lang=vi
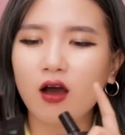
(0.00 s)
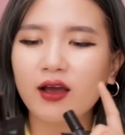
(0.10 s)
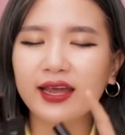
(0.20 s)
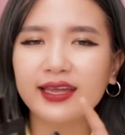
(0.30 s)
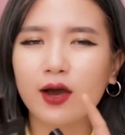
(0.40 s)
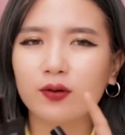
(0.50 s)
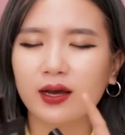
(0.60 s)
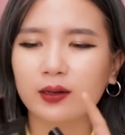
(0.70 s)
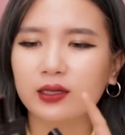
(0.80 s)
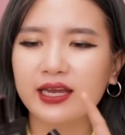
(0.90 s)
có khác nhau
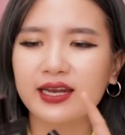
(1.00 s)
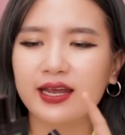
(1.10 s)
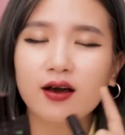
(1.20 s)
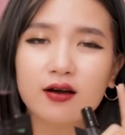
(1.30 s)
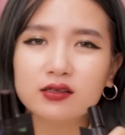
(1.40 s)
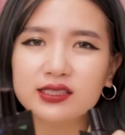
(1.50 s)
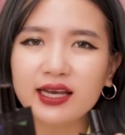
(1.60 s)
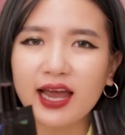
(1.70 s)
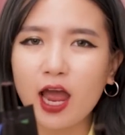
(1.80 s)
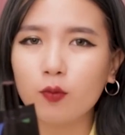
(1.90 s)
là cây này hơn
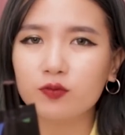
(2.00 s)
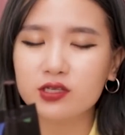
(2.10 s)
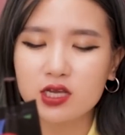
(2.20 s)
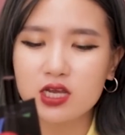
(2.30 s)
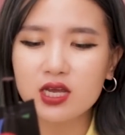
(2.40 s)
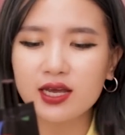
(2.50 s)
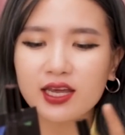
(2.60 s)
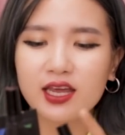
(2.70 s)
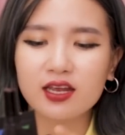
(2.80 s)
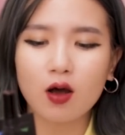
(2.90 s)
sắc cam một xí cái
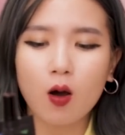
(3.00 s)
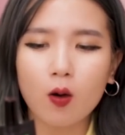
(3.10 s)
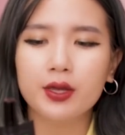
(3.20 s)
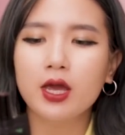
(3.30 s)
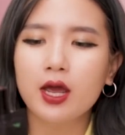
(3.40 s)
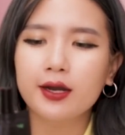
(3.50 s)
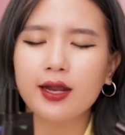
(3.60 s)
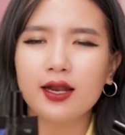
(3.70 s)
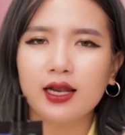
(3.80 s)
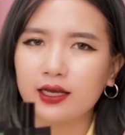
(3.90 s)
kia thôi,
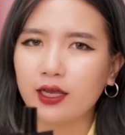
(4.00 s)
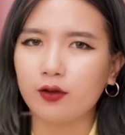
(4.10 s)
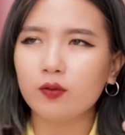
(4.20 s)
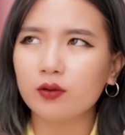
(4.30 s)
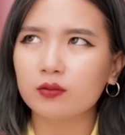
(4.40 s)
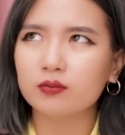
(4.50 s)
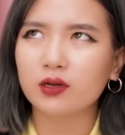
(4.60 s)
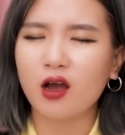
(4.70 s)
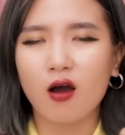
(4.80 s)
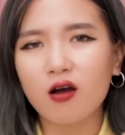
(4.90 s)
nên là kiểu
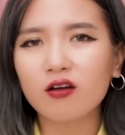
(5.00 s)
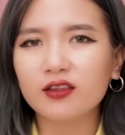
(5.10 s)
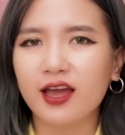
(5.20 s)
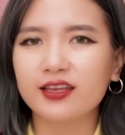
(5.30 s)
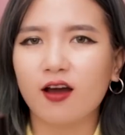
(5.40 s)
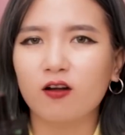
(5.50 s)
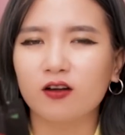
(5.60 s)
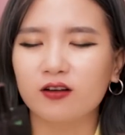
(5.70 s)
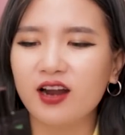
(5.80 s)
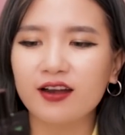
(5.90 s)
khó có thể chọn
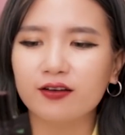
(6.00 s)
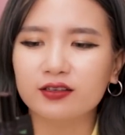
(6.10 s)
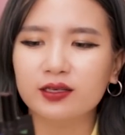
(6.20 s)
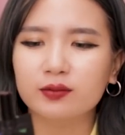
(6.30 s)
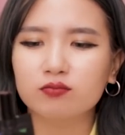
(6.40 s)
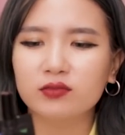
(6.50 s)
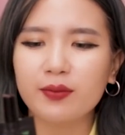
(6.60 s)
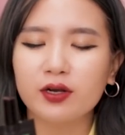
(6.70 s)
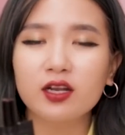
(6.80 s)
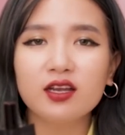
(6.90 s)
lựa ra được
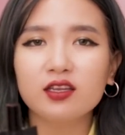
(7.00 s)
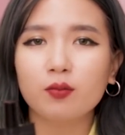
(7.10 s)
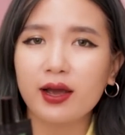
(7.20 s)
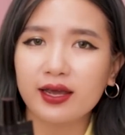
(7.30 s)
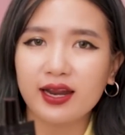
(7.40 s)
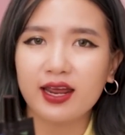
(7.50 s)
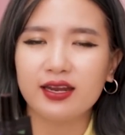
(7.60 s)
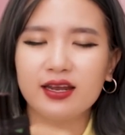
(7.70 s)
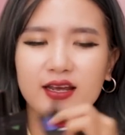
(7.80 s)
cây mình thích nhất trong ba cây này.